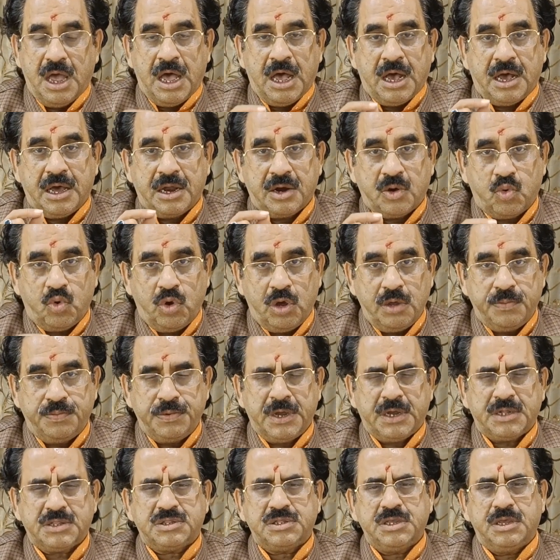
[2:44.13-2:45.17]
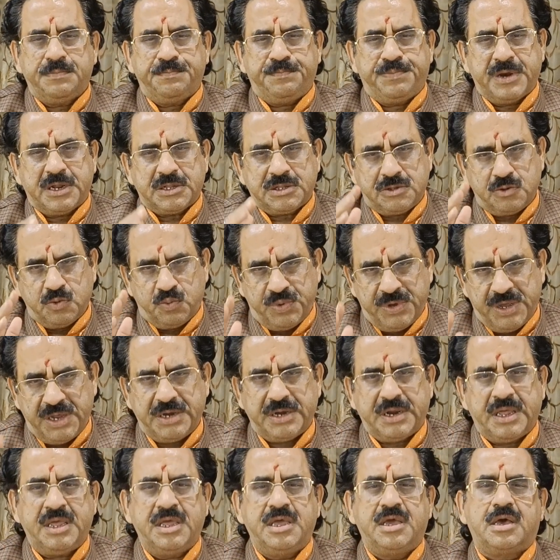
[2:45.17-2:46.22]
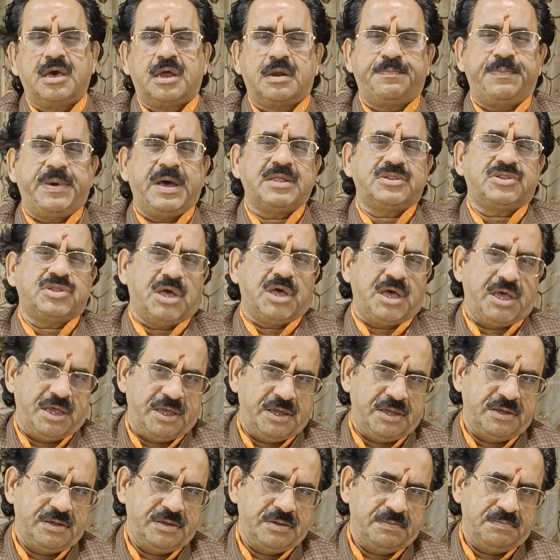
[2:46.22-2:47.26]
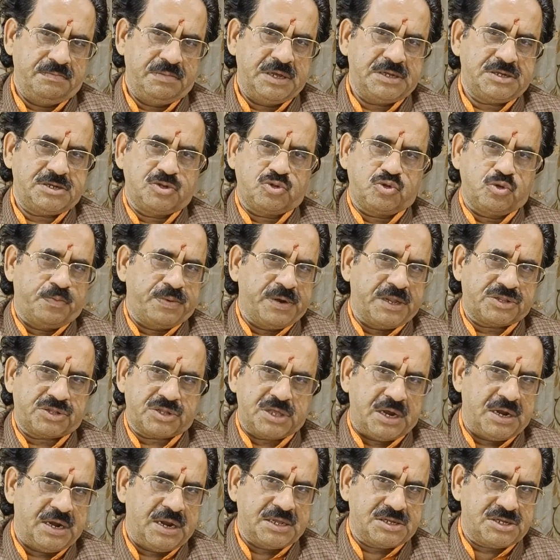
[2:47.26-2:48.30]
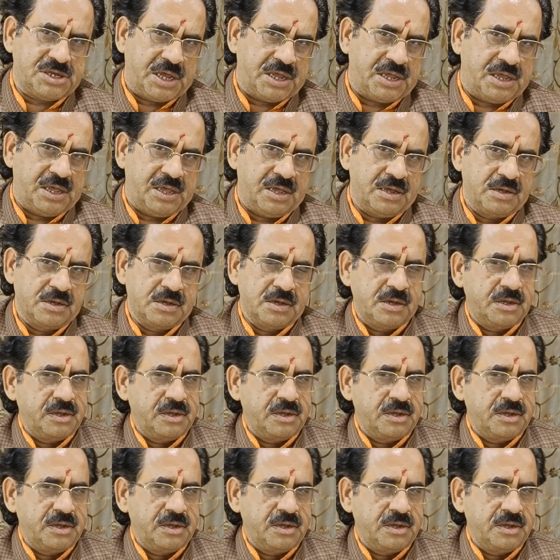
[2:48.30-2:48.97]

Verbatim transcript: अगर कोई व्यक्ति व्रत भी नहीं कर पाता है वैसे तो व्रत करना चाहिए